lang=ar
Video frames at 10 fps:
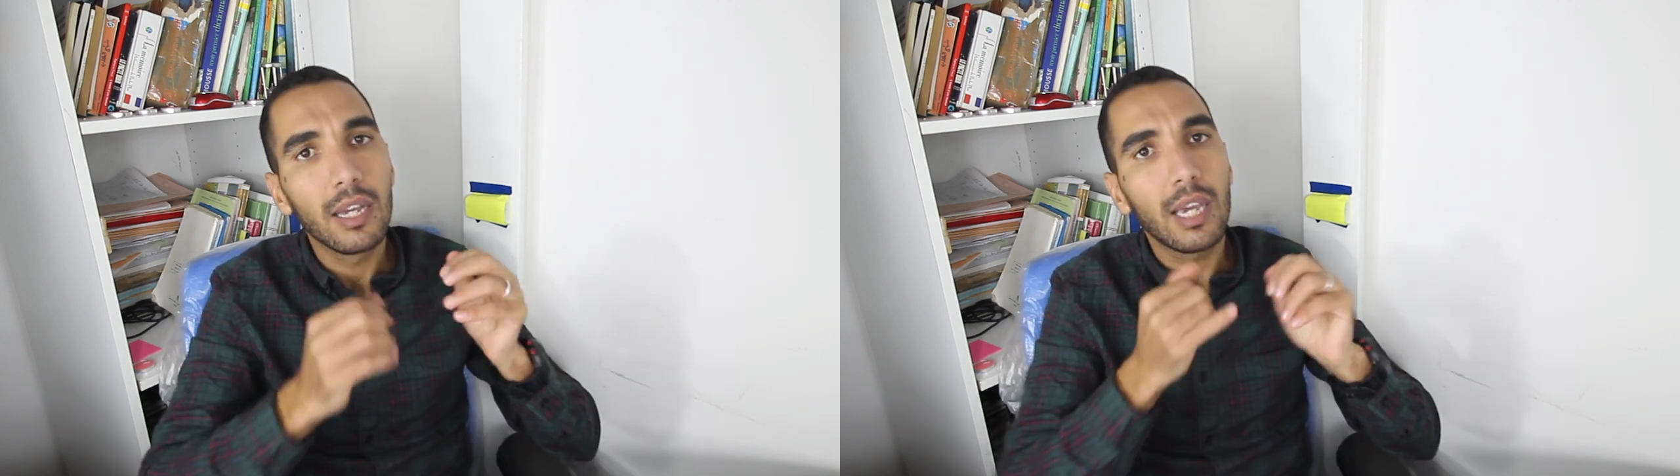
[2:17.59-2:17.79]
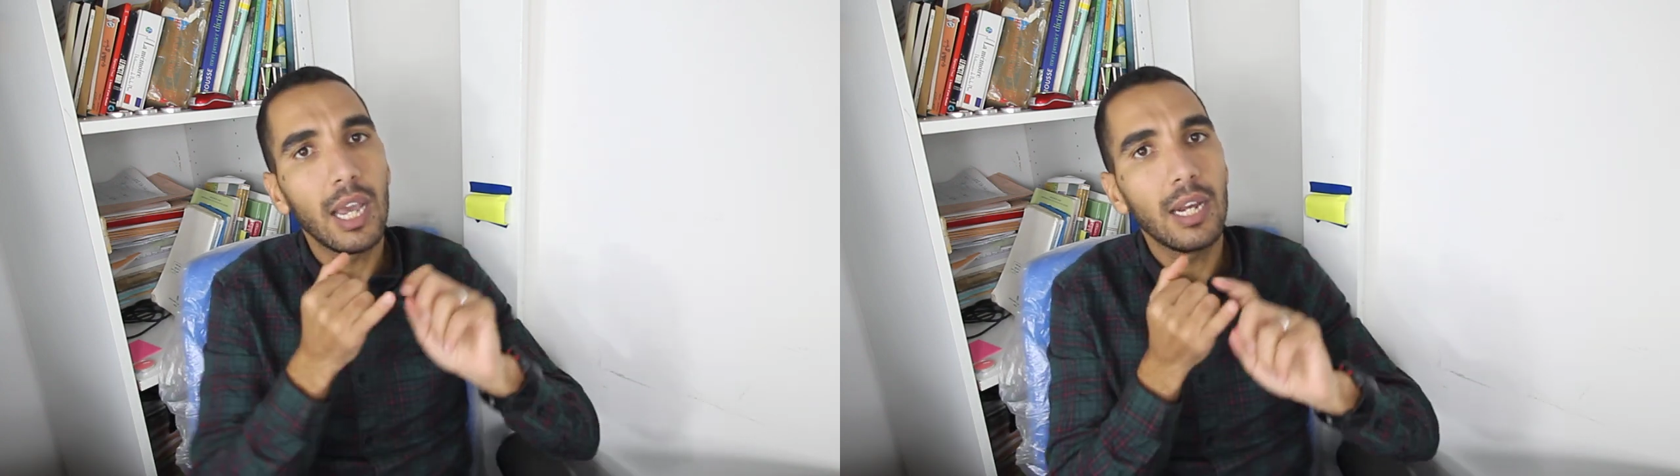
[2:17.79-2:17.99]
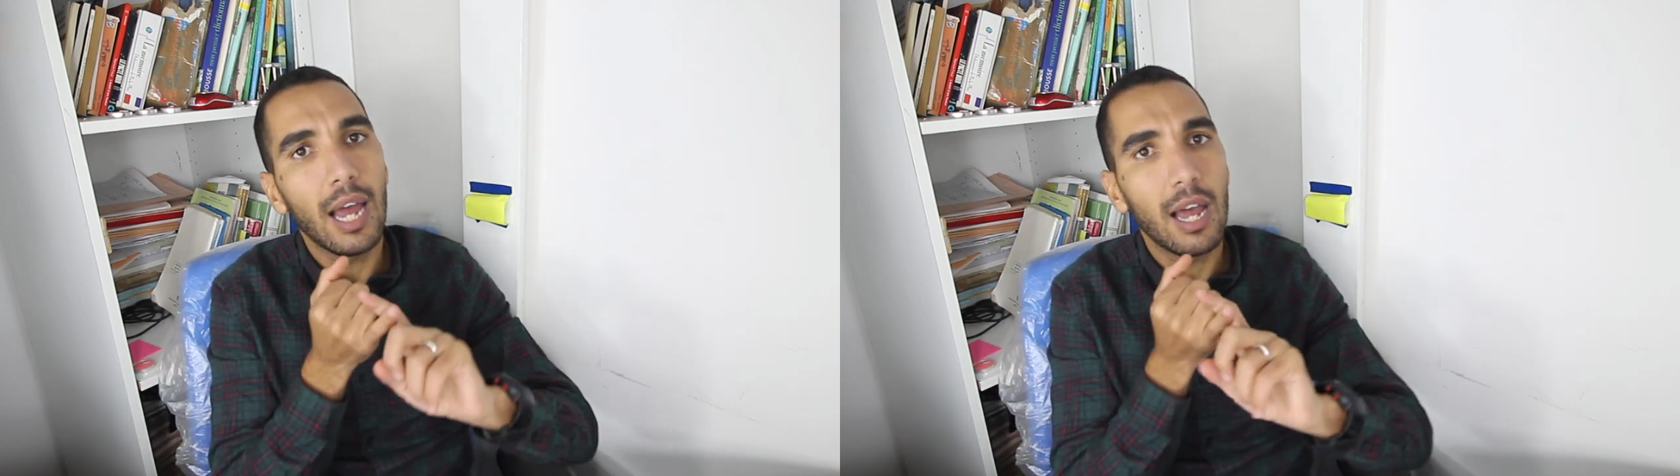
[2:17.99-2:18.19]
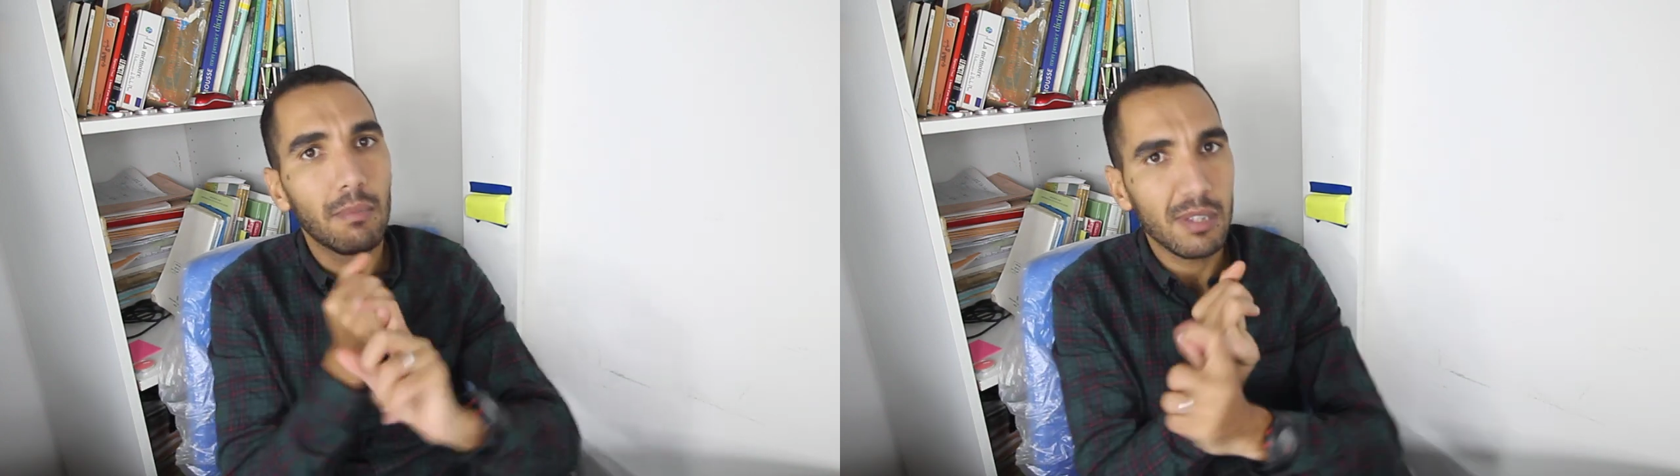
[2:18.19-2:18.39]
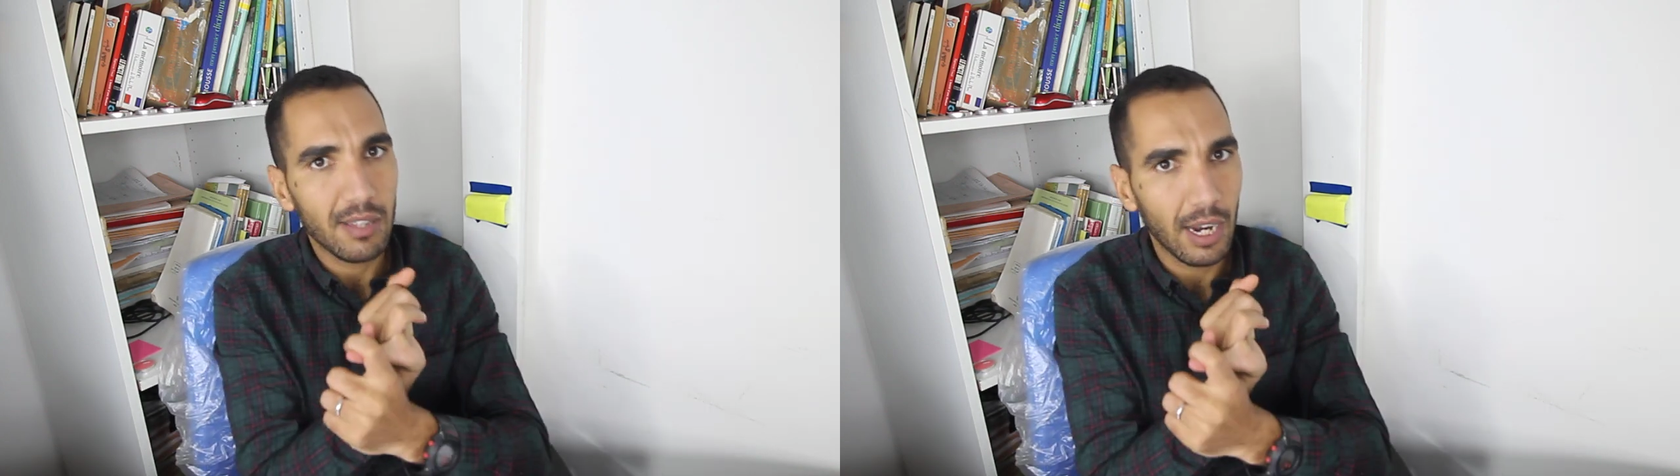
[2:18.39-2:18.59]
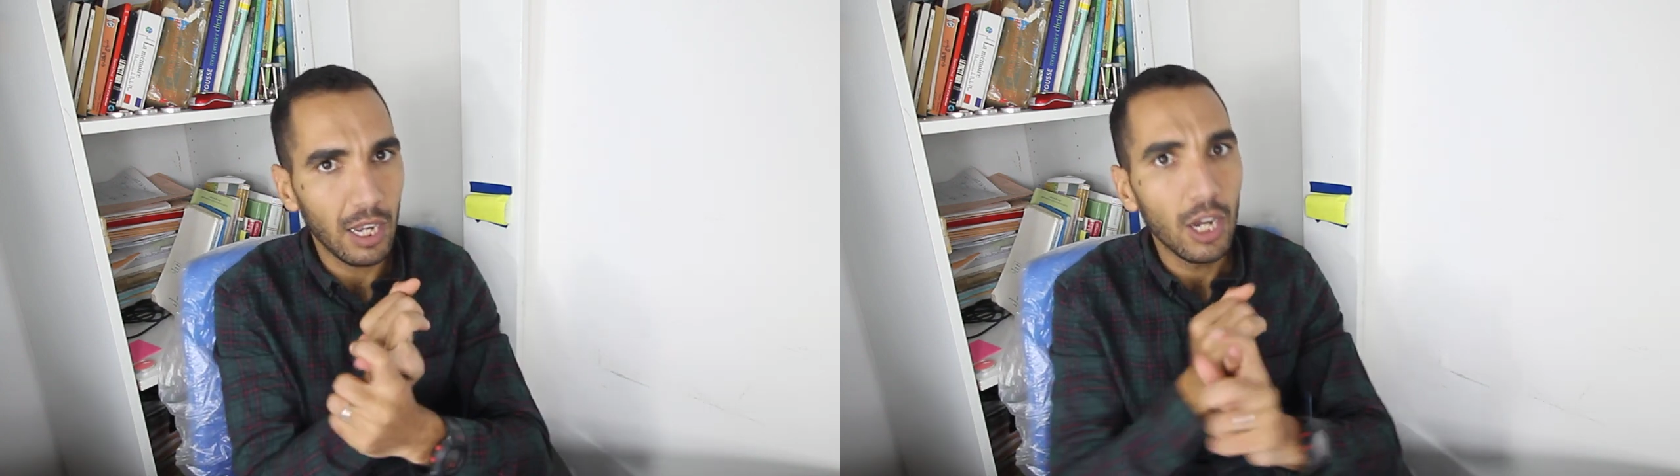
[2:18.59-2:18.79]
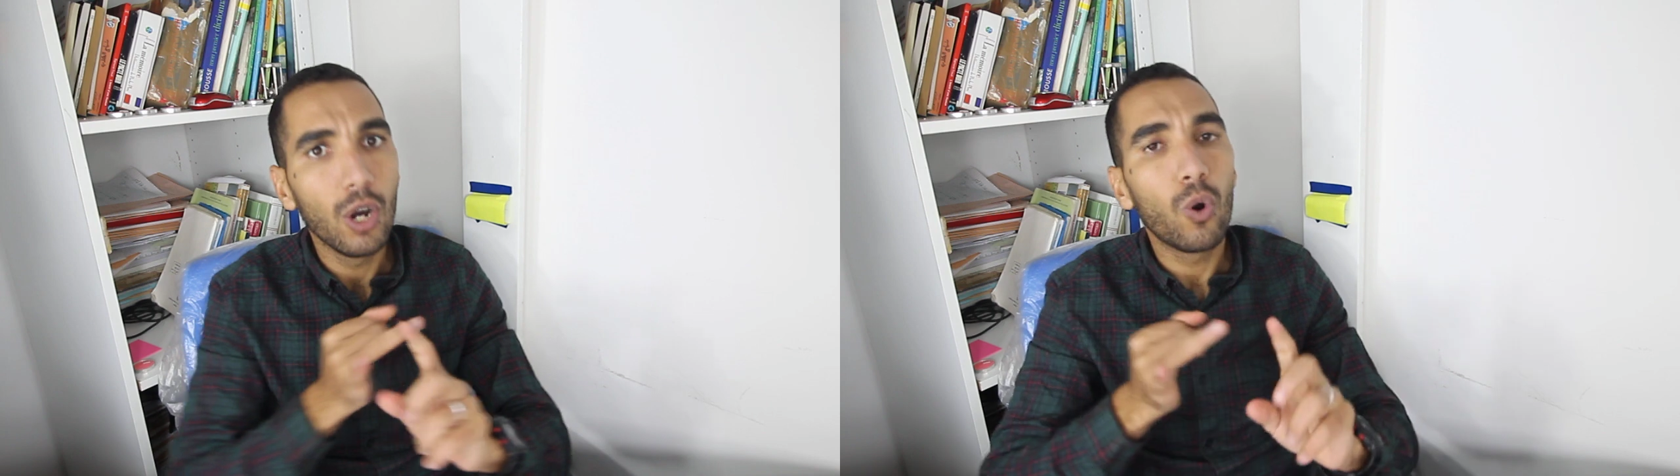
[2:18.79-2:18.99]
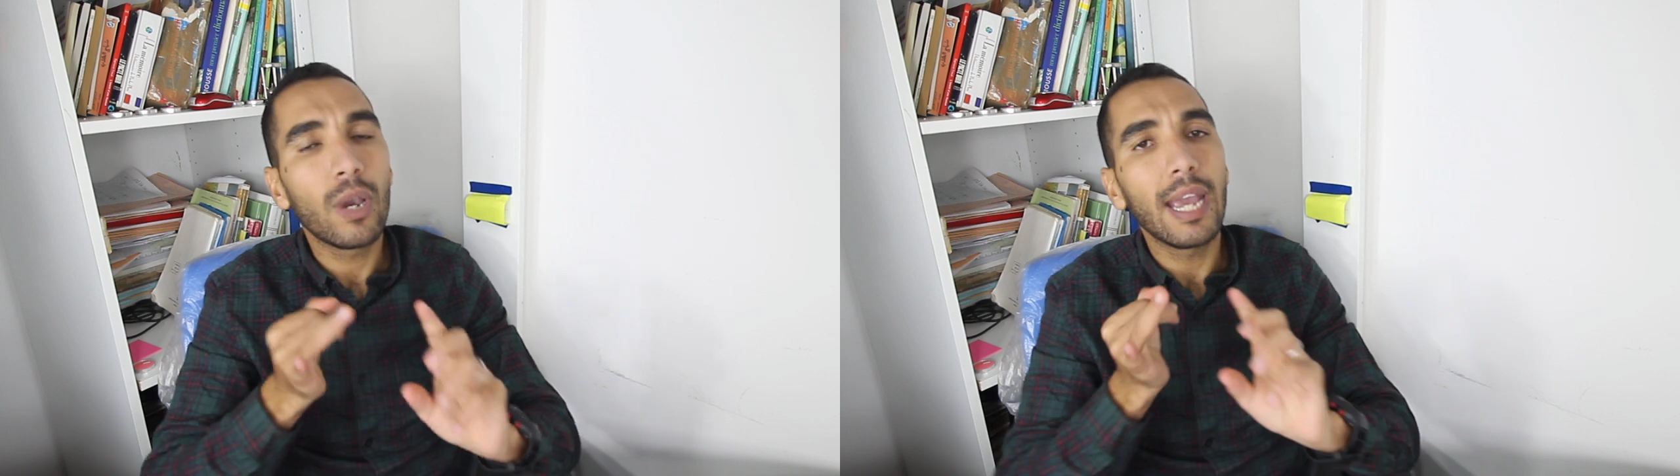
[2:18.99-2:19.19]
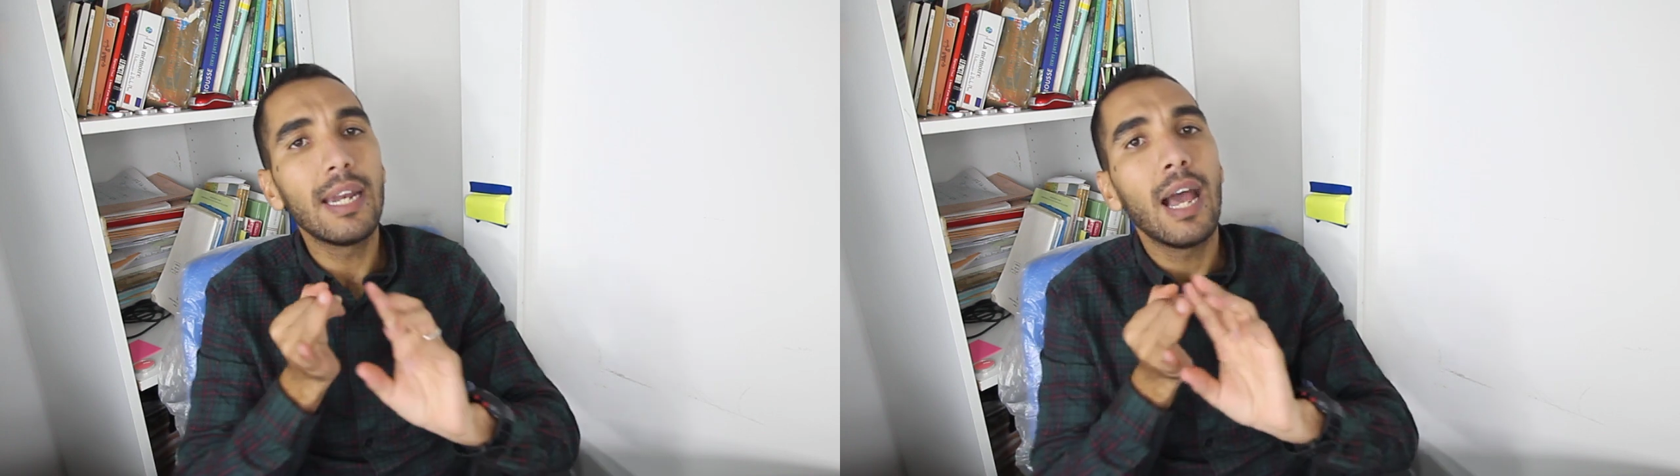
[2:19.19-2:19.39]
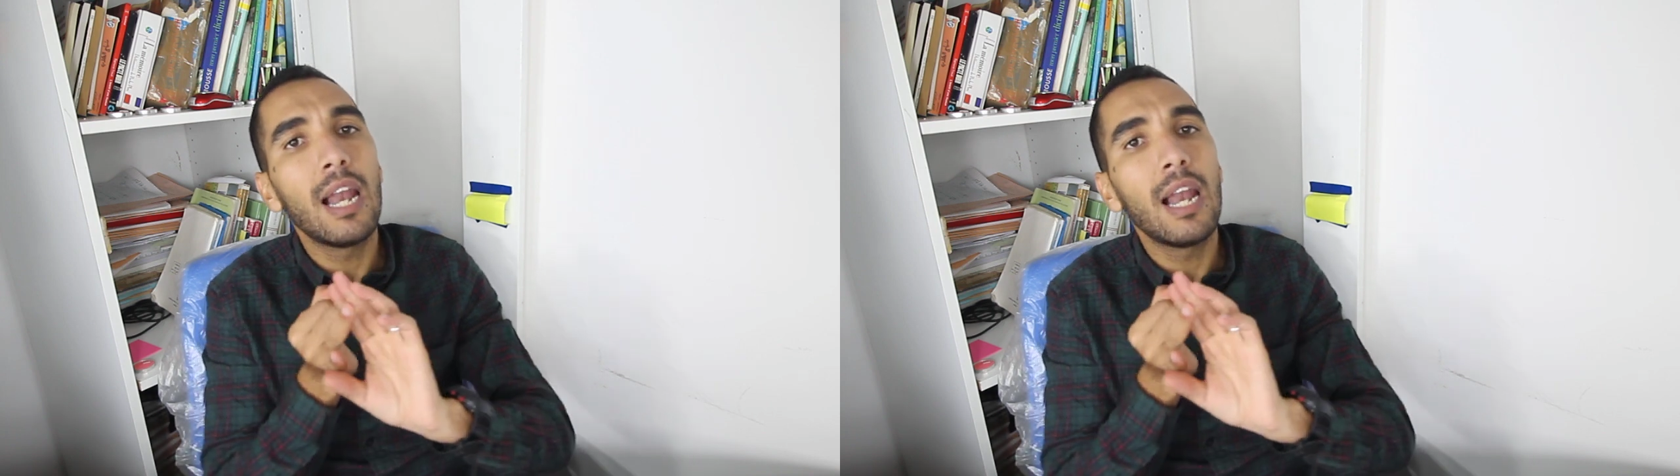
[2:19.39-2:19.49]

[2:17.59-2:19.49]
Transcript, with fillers: كاين المسرح وكاين